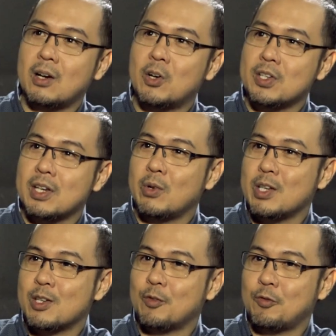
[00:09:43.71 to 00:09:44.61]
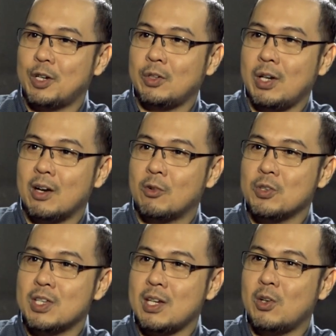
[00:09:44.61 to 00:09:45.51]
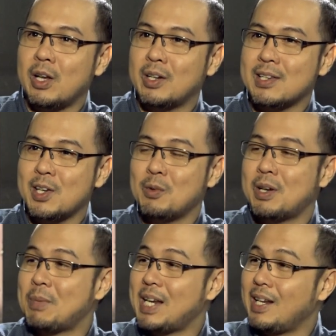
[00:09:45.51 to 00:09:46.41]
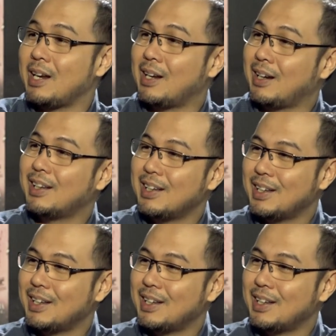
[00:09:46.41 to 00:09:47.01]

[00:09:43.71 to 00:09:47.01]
a consequence of ano lang, kung sino lang kasi yung napiling